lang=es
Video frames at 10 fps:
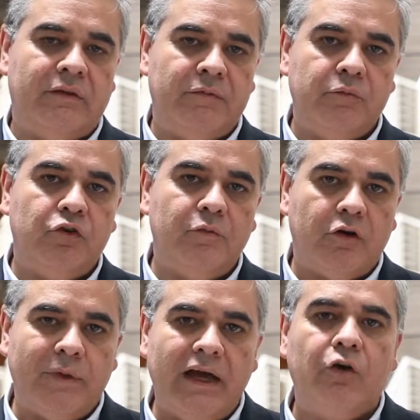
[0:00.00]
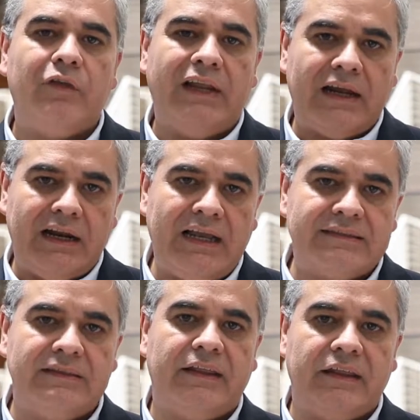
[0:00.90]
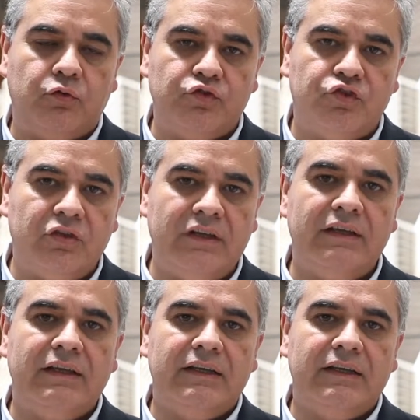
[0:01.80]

mismo diplomado, de las clases, y las discusiones,